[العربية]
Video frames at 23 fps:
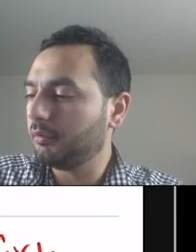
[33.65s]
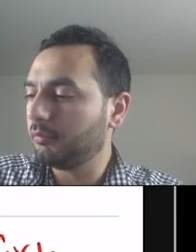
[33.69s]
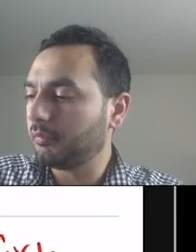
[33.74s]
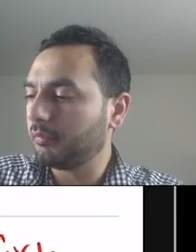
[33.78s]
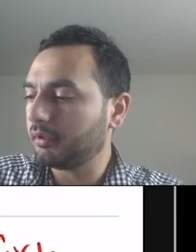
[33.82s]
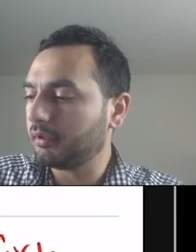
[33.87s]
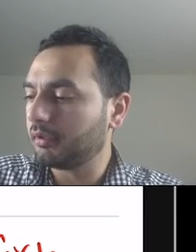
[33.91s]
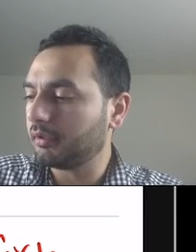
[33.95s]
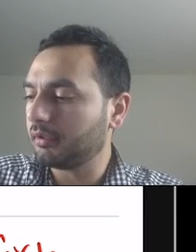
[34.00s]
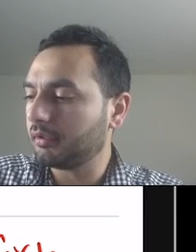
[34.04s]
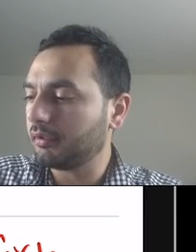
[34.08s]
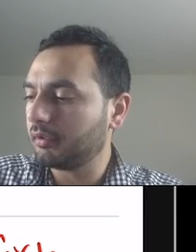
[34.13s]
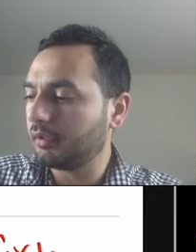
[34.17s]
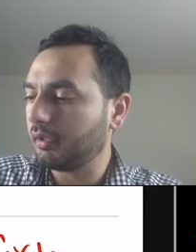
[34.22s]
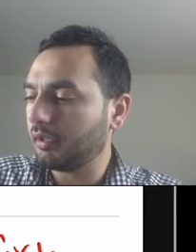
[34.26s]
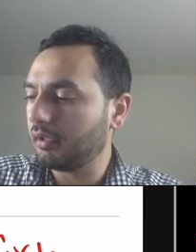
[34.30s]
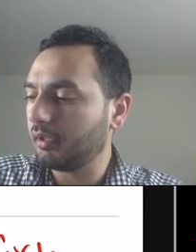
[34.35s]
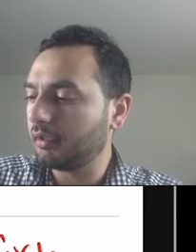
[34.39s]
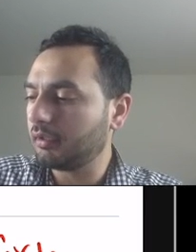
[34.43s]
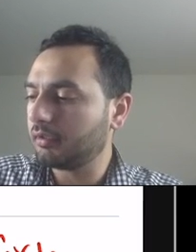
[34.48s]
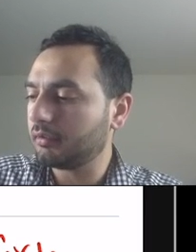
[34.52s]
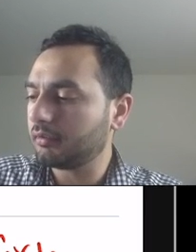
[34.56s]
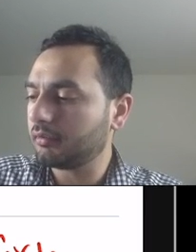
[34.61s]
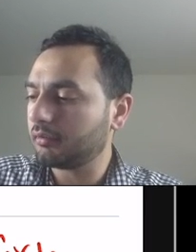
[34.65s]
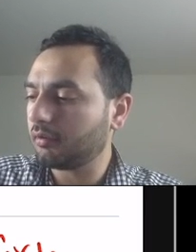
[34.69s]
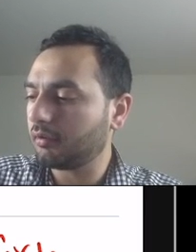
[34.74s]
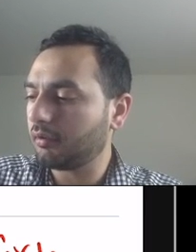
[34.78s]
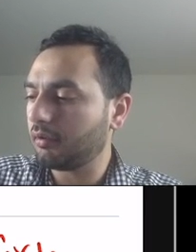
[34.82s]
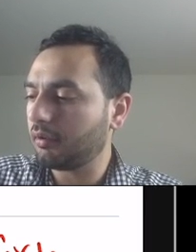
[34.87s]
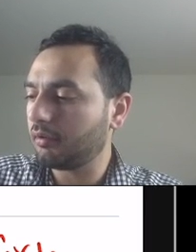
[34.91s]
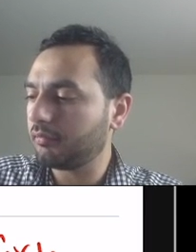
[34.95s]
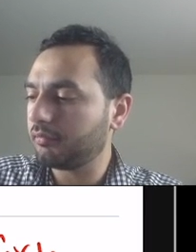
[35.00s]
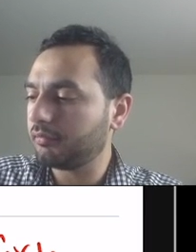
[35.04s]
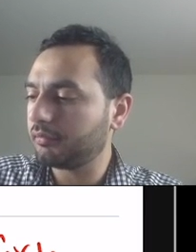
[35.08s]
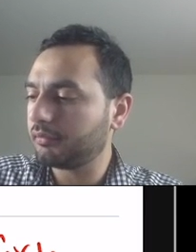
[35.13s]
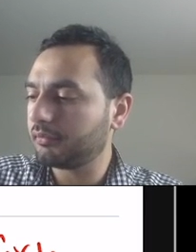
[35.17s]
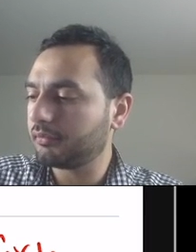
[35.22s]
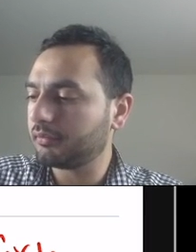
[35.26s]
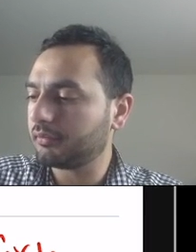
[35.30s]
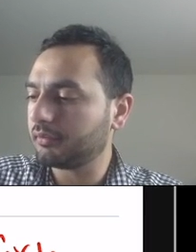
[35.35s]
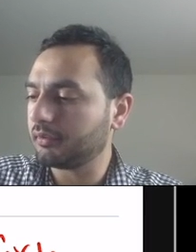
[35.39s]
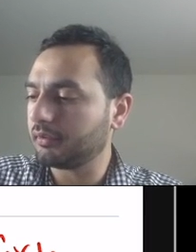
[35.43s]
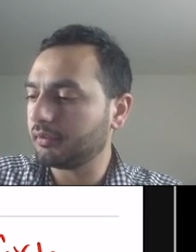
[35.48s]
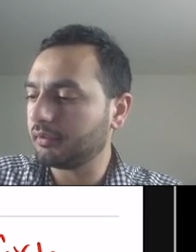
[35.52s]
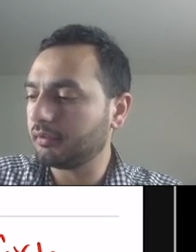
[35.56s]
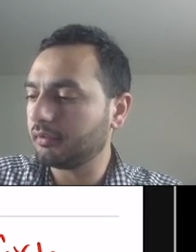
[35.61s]
بعدين نهاية قاف
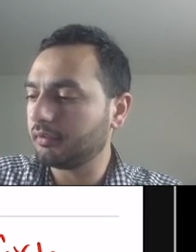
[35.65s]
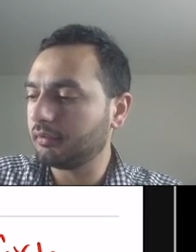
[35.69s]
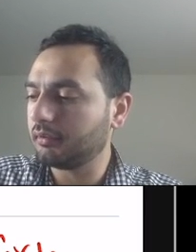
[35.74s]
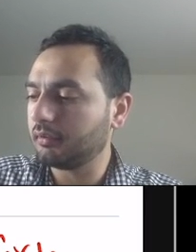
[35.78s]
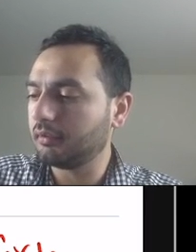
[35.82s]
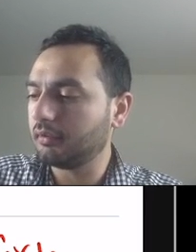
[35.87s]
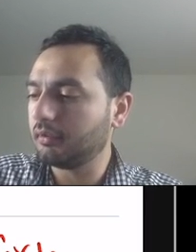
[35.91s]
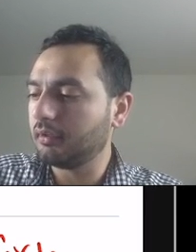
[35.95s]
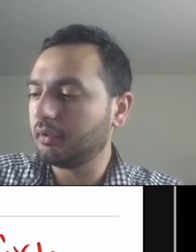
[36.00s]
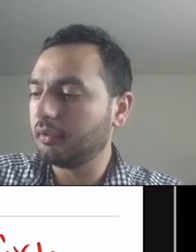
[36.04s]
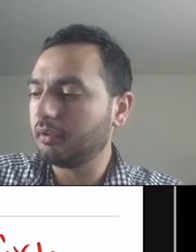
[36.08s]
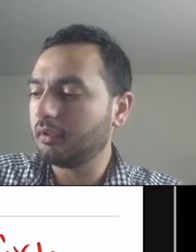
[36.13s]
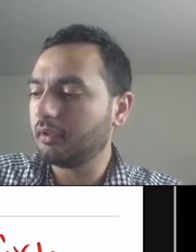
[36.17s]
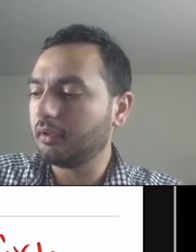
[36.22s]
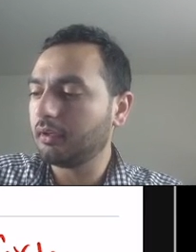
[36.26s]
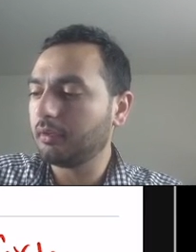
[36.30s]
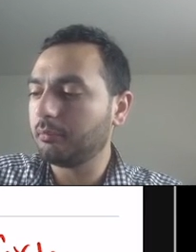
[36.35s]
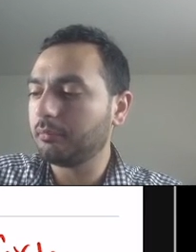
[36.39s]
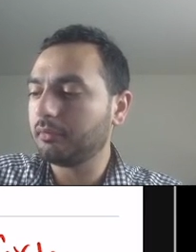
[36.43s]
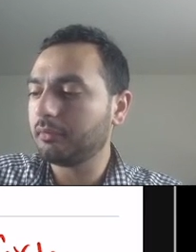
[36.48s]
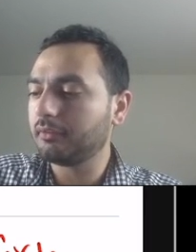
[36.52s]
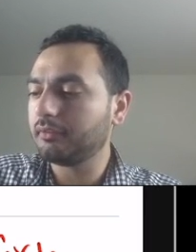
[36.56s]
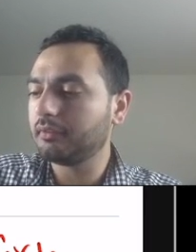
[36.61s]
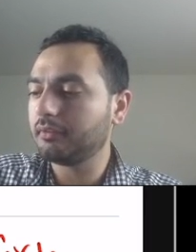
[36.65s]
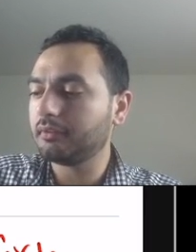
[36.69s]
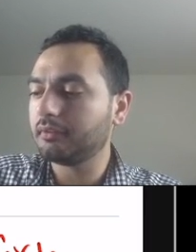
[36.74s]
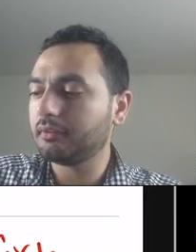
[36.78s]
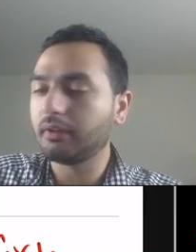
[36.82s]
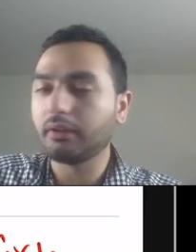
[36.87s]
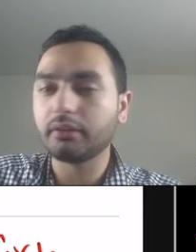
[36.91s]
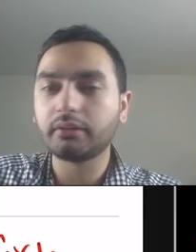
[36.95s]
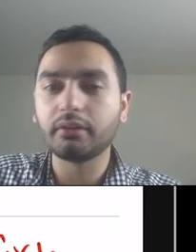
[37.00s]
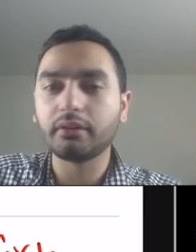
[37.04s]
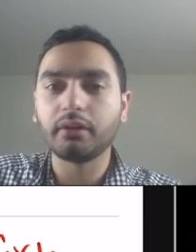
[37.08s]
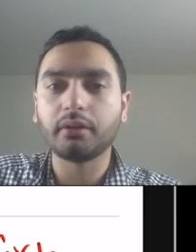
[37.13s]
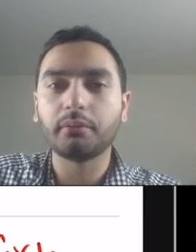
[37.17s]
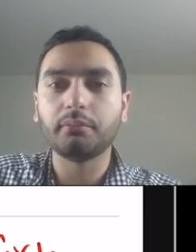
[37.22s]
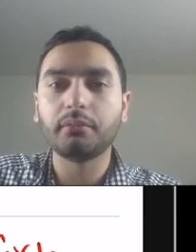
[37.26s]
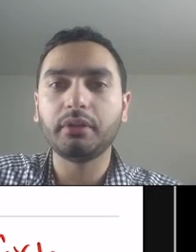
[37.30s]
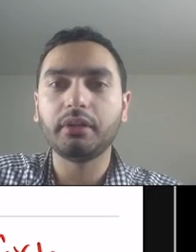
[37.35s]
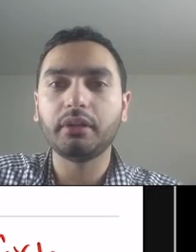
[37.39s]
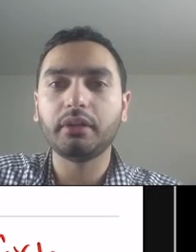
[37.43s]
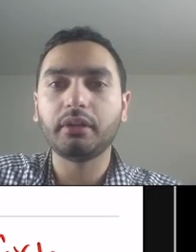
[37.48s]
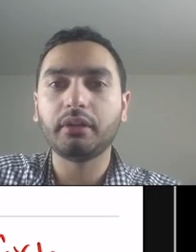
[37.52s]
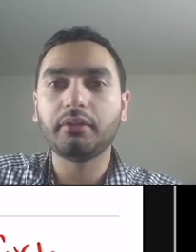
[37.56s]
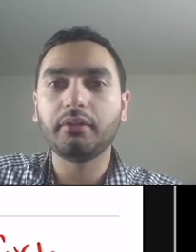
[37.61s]
السين لما السين تقترب
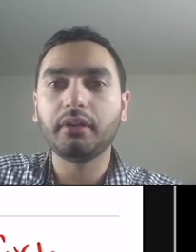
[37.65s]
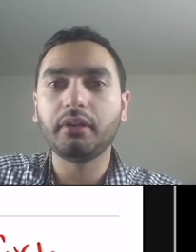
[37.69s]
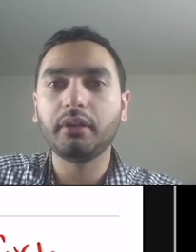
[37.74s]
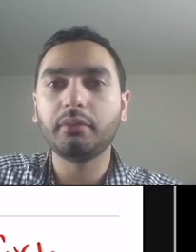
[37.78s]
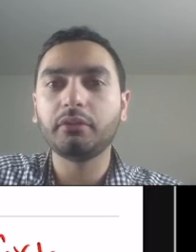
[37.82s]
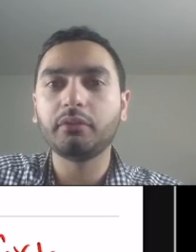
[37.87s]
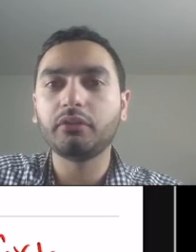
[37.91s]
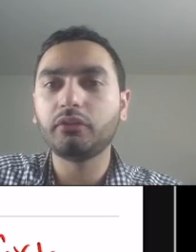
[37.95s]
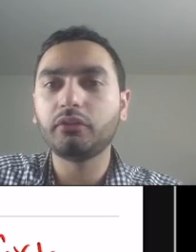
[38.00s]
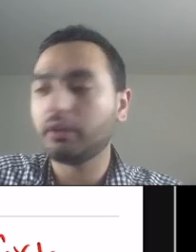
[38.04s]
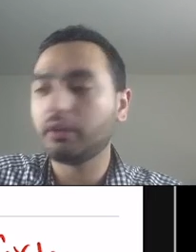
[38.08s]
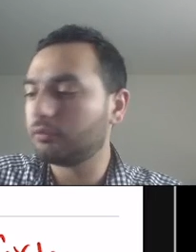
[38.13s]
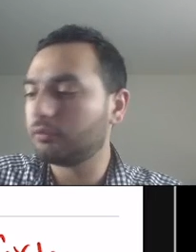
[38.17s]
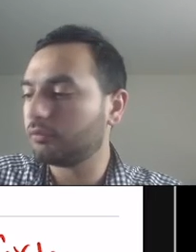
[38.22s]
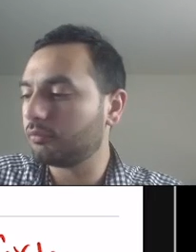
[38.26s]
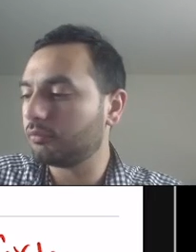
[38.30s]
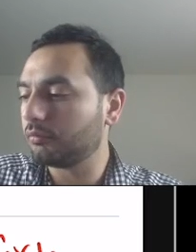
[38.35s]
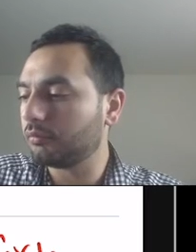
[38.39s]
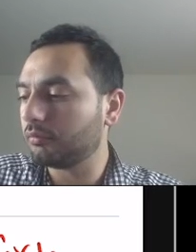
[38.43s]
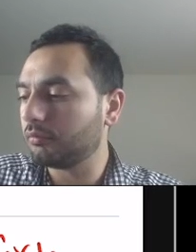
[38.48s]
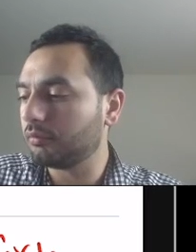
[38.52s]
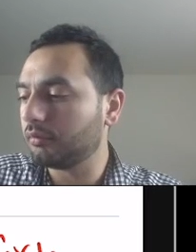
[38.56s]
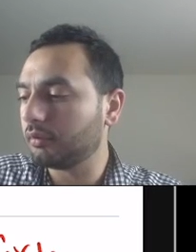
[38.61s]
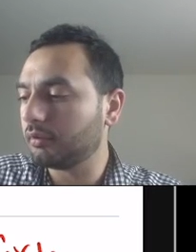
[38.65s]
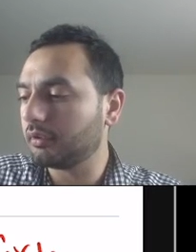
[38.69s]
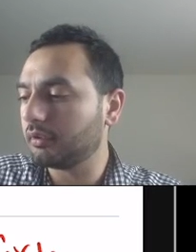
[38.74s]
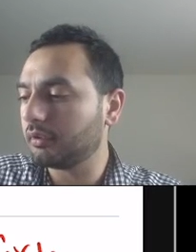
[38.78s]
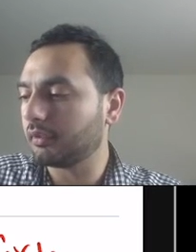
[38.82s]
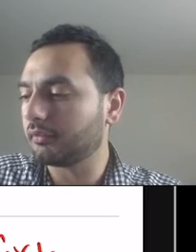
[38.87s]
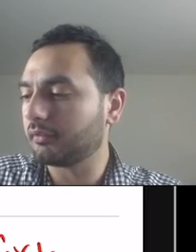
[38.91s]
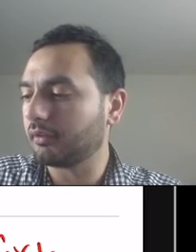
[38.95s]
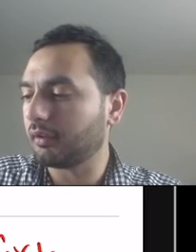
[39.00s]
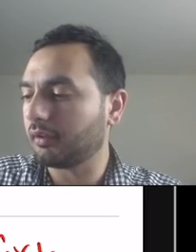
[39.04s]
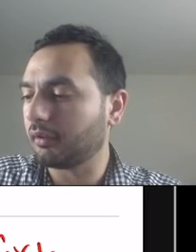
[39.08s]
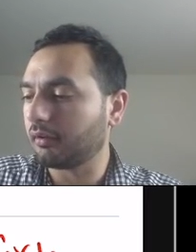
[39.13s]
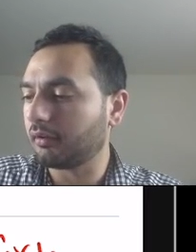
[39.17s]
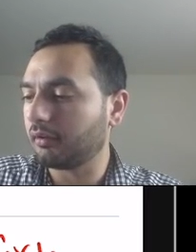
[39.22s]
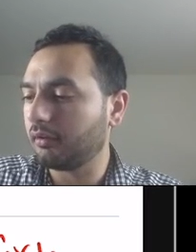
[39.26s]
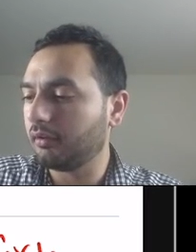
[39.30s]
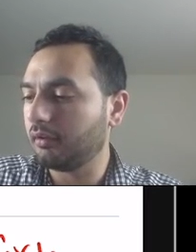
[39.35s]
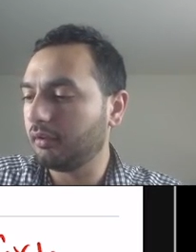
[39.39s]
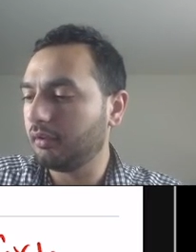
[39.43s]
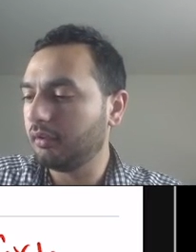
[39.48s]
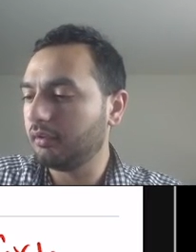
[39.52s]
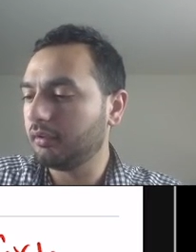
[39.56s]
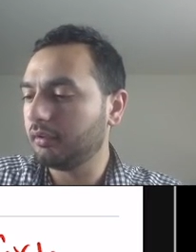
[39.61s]
من الاثنين من جهة شو اليسار
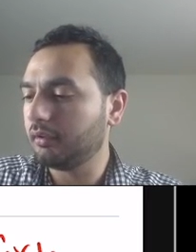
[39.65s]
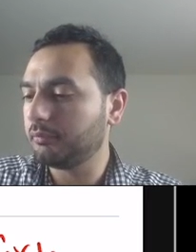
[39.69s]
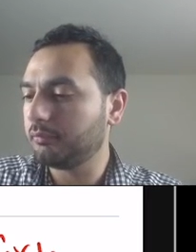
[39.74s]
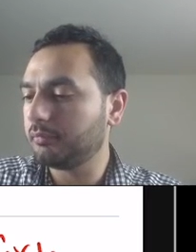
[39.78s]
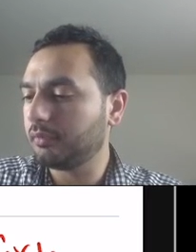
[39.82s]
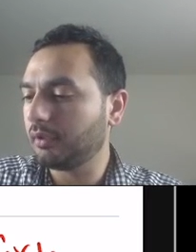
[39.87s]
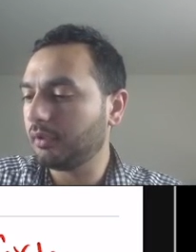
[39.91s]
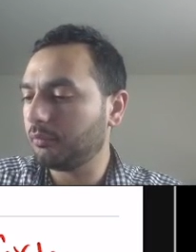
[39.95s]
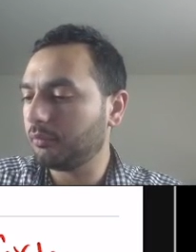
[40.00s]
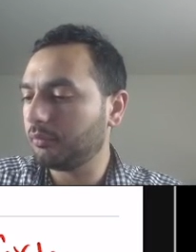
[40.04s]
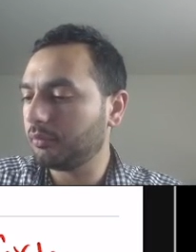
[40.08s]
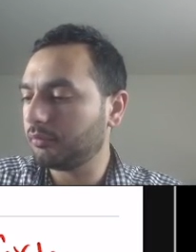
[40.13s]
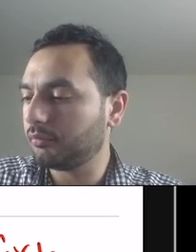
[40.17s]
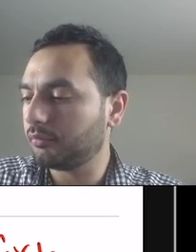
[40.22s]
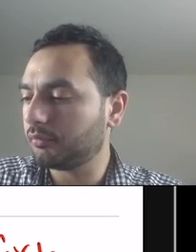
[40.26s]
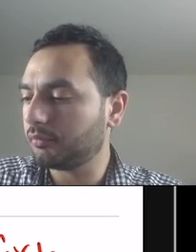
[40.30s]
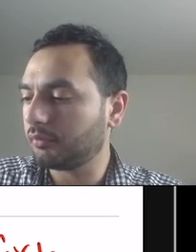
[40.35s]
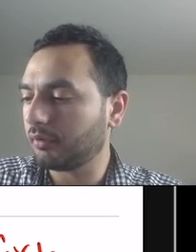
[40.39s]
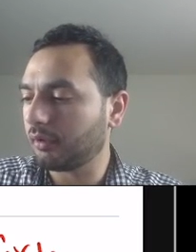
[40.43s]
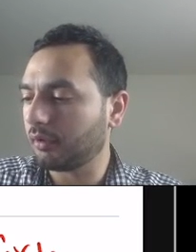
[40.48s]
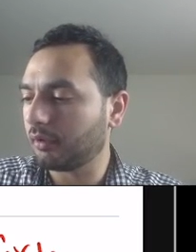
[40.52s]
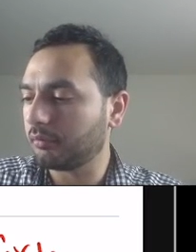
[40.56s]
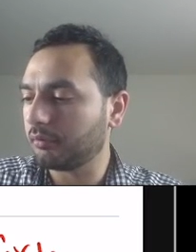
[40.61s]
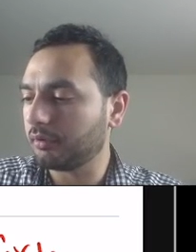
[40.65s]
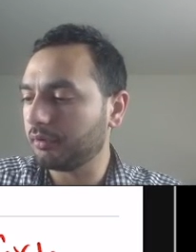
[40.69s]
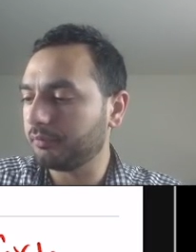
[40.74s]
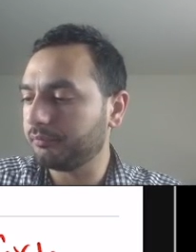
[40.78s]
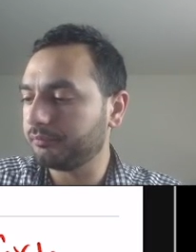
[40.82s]
نبدأ وتساوي